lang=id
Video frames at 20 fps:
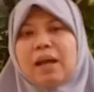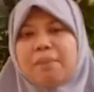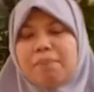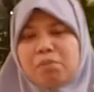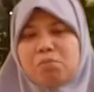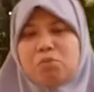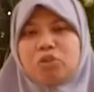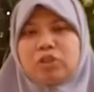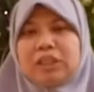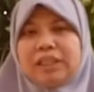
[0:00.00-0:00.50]

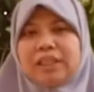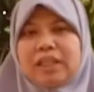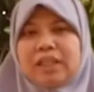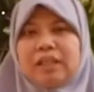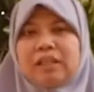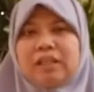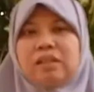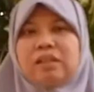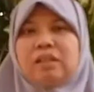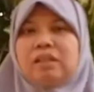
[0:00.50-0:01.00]
Apa buktinya?
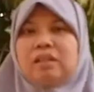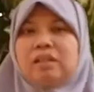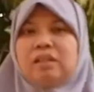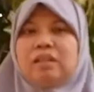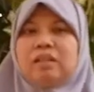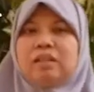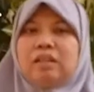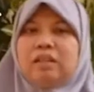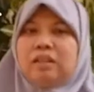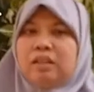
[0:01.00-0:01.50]

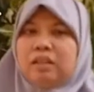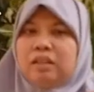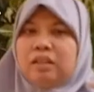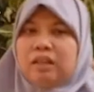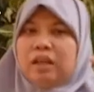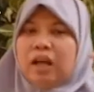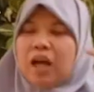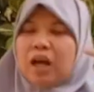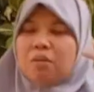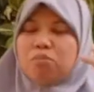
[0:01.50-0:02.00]

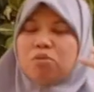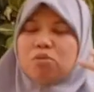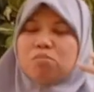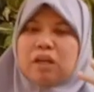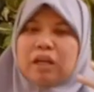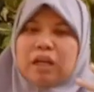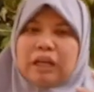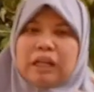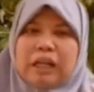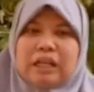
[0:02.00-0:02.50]
Abu
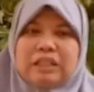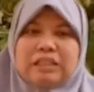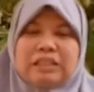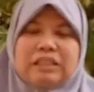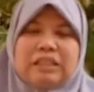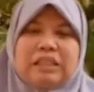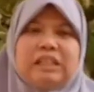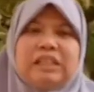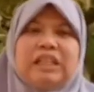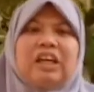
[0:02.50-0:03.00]
Bakar
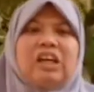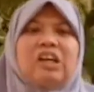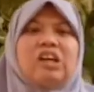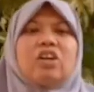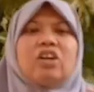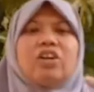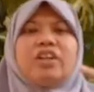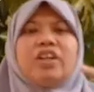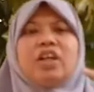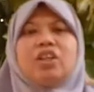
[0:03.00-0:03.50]
As-Siddiq
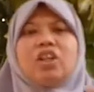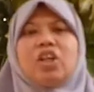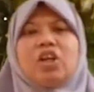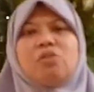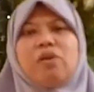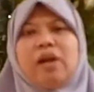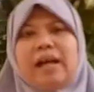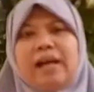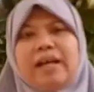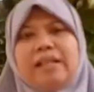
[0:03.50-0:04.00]

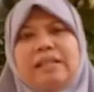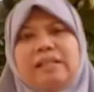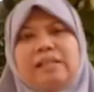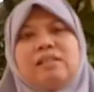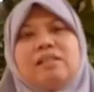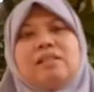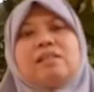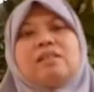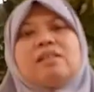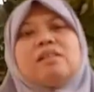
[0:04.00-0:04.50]
radhiyallahu an
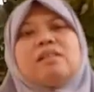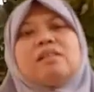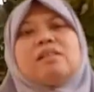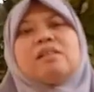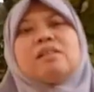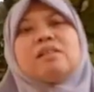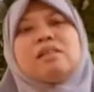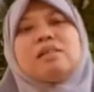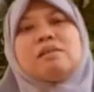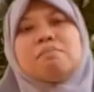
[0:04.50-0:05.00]

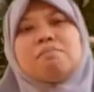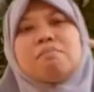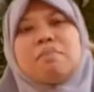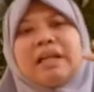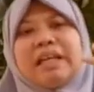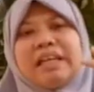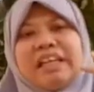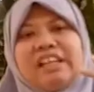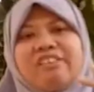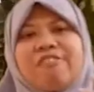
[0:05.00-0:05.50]

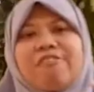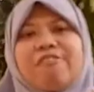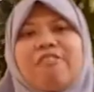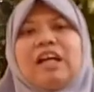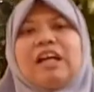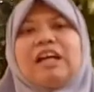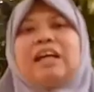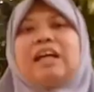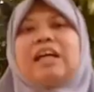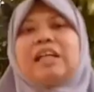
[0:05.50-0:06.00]

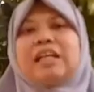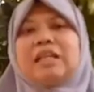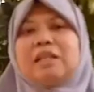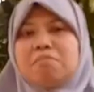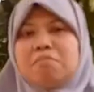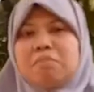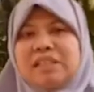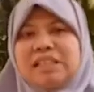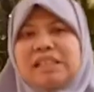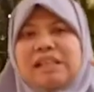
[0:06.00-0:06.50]
menginfakkan,
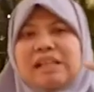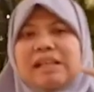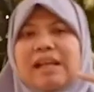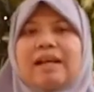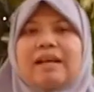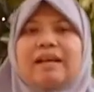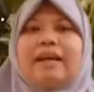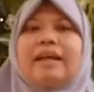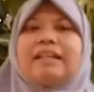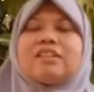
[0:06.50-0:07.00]

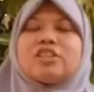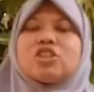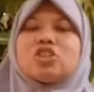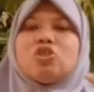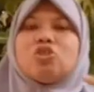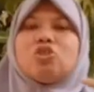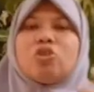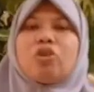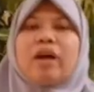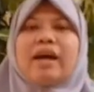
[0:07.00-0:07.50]
menyerahkan
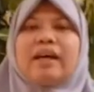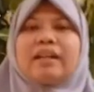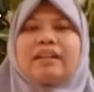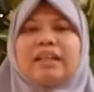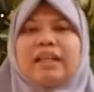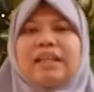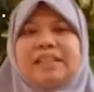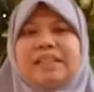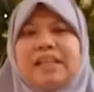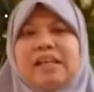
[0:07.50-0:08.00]
seluruh
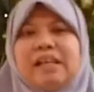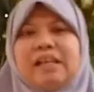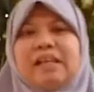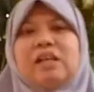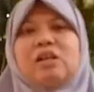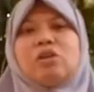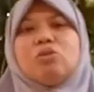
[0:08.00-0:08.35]
hartanya